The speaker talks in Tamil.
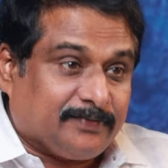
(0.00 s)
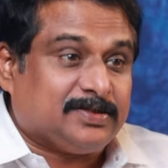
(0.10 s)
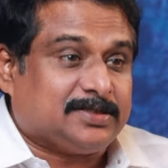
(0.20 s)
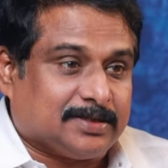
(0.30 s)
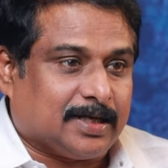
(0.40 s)

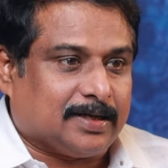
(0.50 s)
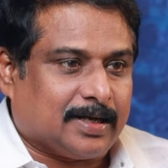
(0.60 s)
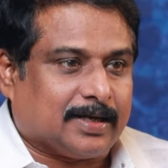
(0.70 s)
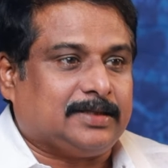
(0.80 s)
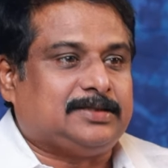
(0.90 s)
அறிவிச்சிருக்காரு
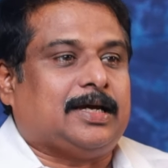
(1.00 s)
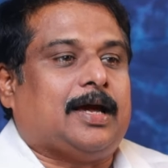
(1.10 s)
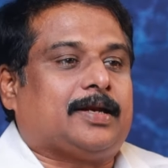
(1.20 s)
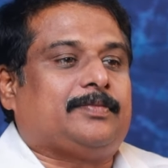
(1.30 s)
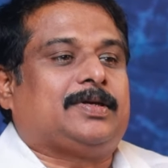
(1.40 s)
நான் கட்சி
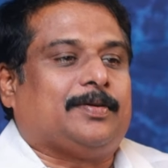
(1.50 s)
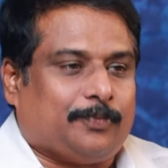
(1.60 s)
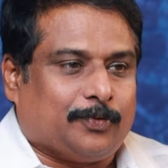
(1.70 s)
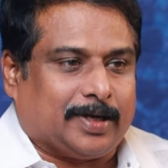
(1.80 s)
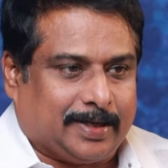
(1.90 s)
ஆரம்பிக்க
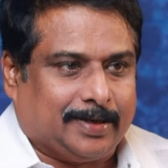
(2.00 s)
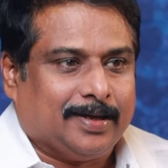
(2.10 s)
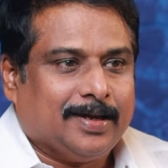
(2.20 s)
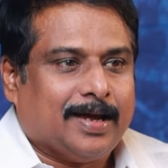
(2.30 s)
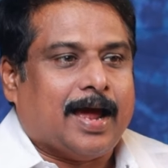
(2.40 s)
போகிறேன்
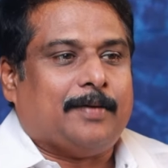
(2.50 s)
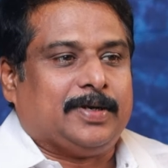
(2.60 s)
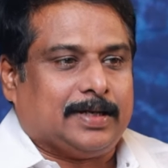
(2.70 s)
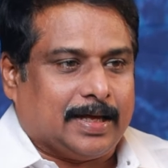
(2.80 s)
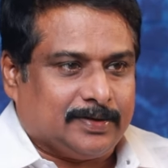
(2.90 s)

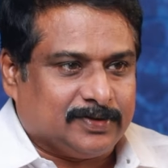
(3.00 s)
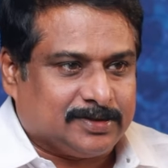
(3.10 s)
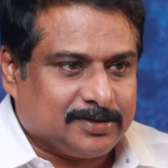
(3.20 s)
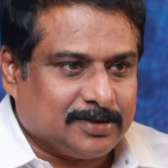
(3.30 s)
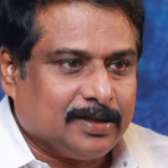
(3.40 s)
அப்படின்னு
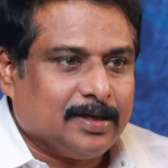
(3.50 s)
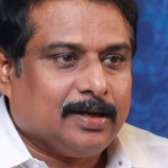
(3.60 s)
அறிவித்து